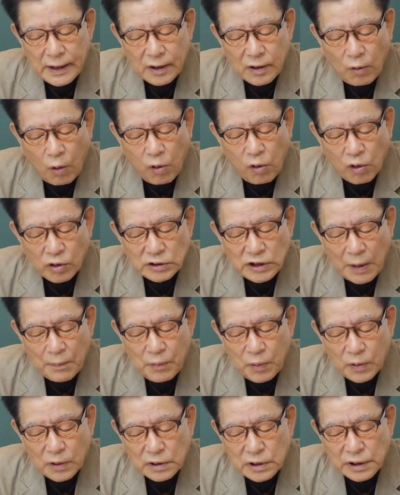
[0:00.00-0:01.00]

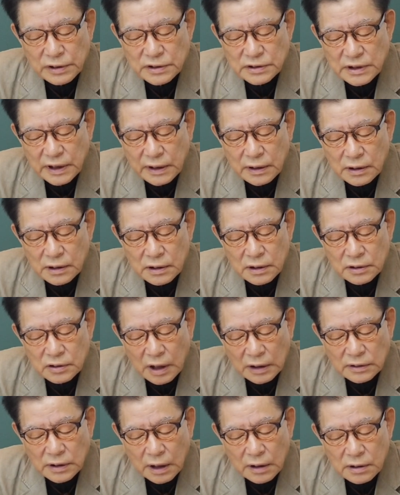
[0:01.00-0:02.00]
고공단보, 그래서 이제
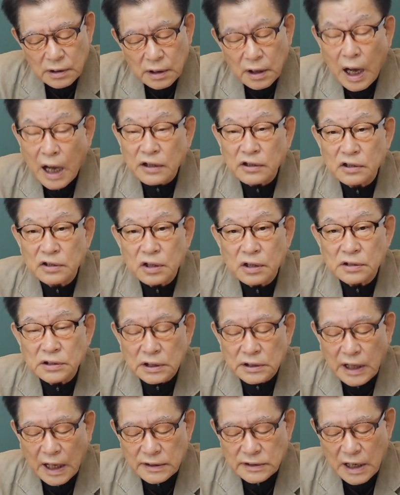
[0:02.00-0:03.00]
아들들은
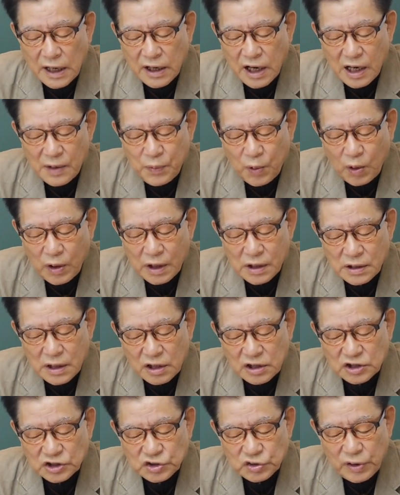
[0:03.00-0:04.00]
이제 다 장가를 보냈는데,
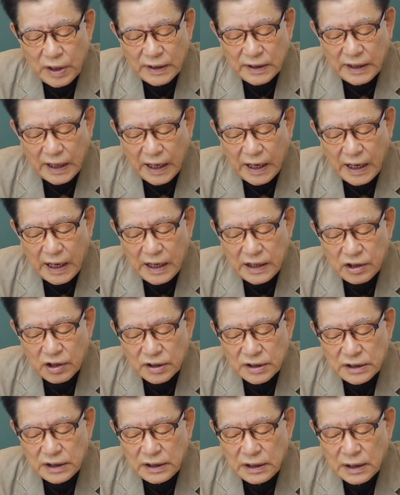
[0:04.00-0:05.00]
그 중에
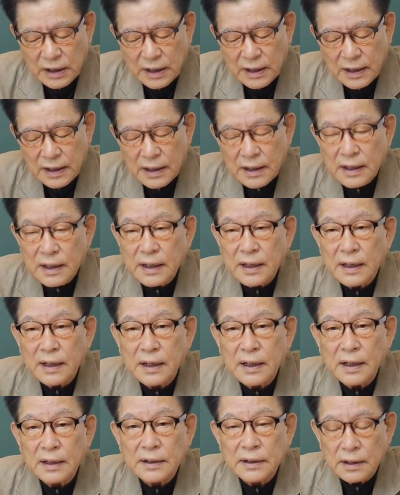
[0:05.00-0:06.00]
계력이
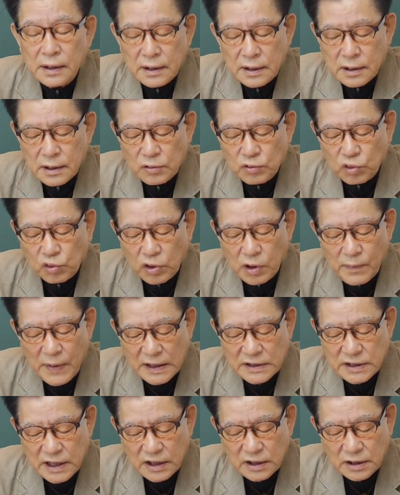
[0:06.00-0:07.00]
누굴
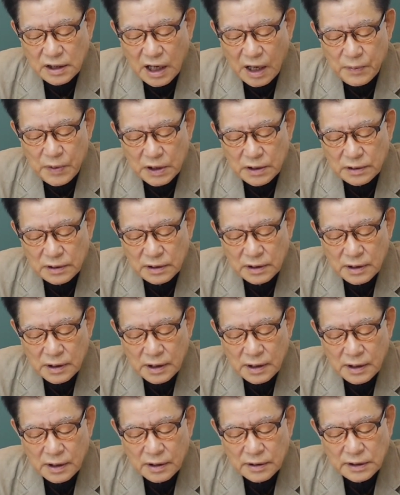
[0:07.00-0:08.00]
맞이했는가 하면은
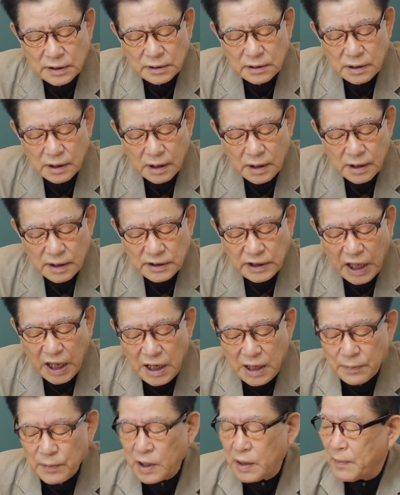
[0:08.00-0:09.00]

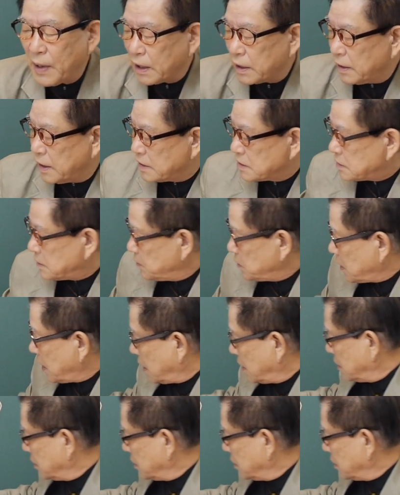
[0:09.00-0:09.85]
태임을 마련했습니다.